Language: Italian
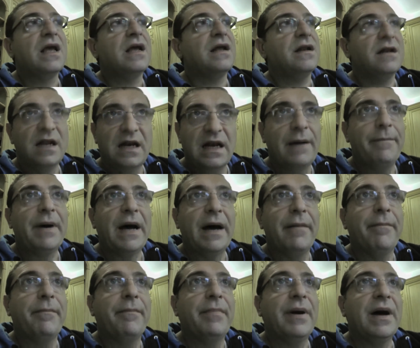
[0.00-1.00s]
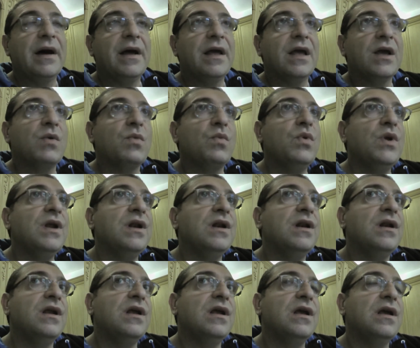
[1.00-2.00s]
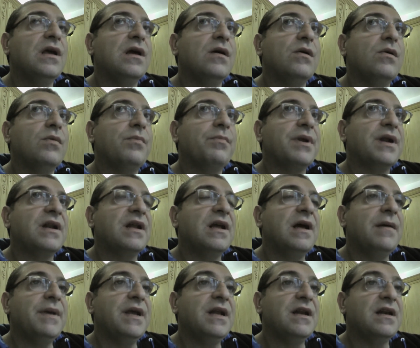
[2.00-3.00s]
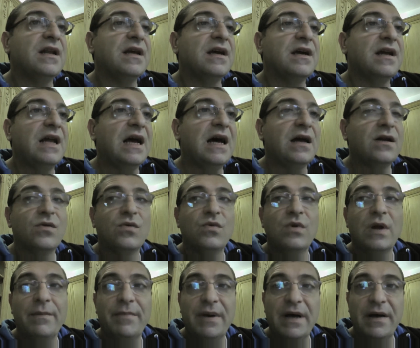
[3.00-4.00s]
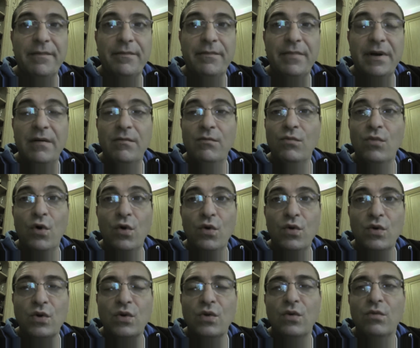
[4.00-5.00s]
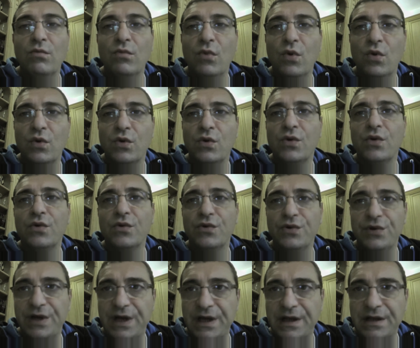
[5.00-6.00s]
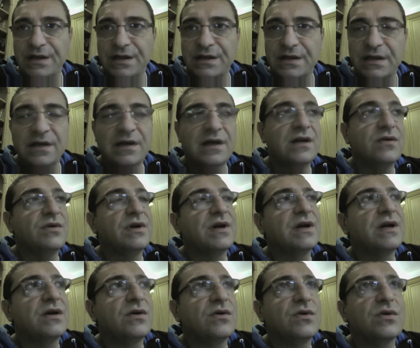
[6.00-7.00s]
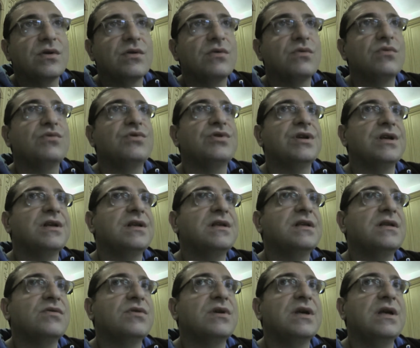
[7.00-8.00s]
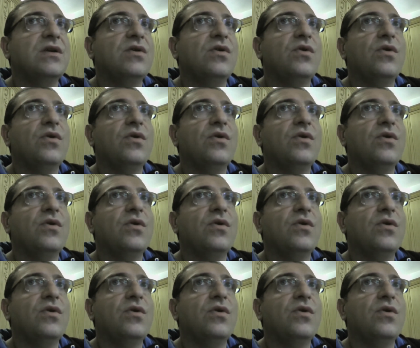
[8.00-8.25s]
della pappa e quindi ho praticamente creato una pappa molto molto densa allora che cosa è successo che io